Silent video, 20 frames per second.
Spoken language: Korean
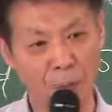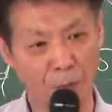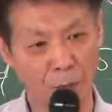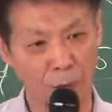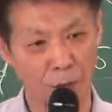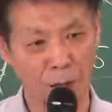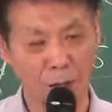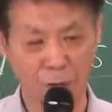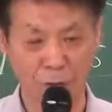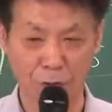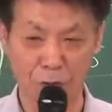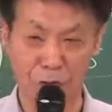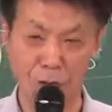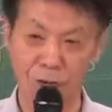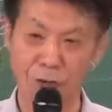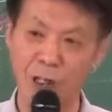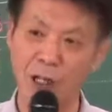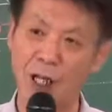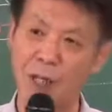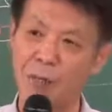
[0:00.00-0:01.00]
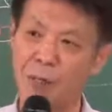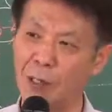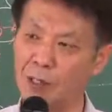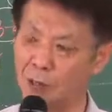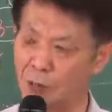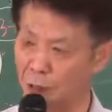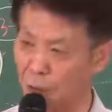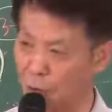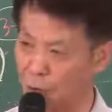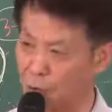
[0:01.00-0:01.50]
몰라도 중간에 안
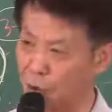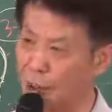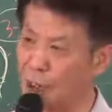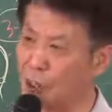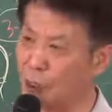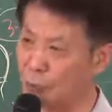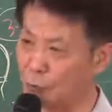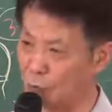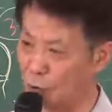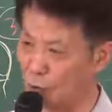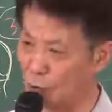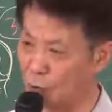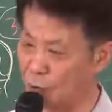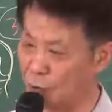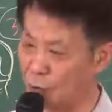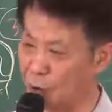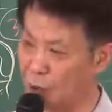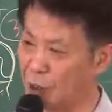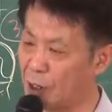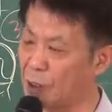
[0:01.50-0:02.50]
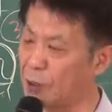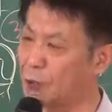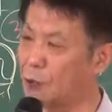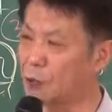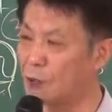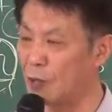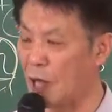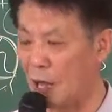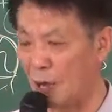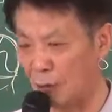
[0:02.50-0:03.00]
받은 게 어떻게 되겠죠 그러니까
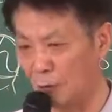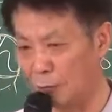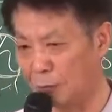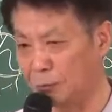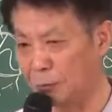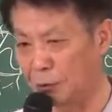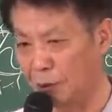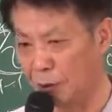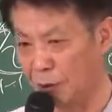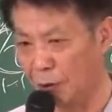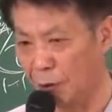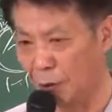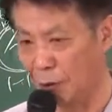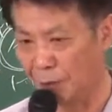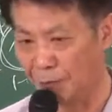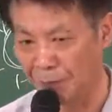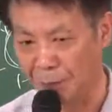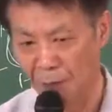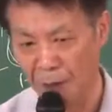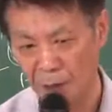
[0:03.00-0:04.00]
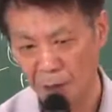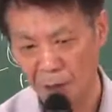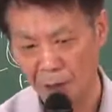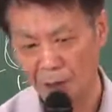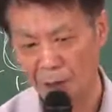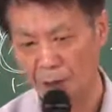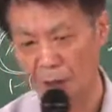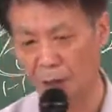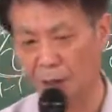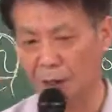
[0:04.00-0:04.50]
그것도 없어요.
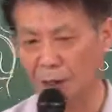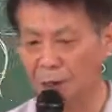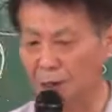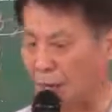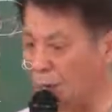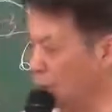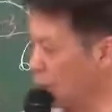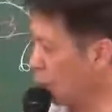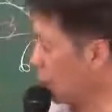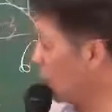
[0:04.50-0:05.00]
그러니까 남는 게